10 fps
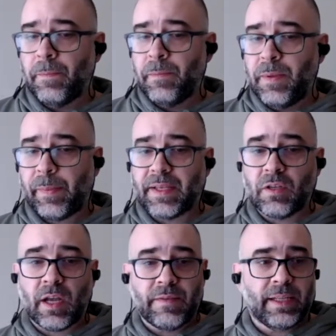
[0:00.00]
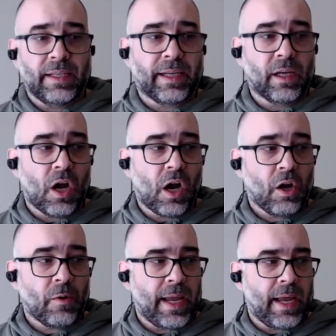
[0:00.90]
Puis après ça, quand il est temps d'écrire l'horreur,
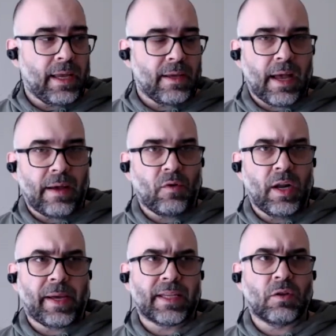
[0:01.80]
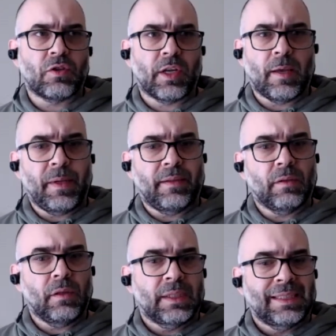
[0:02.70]
ben, avoir l'impression de se
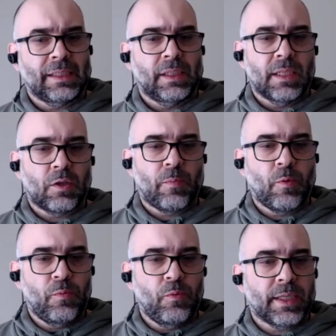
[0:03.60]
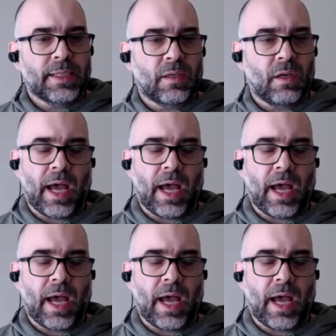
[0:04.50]
répéter, c'est un peu plus risqué.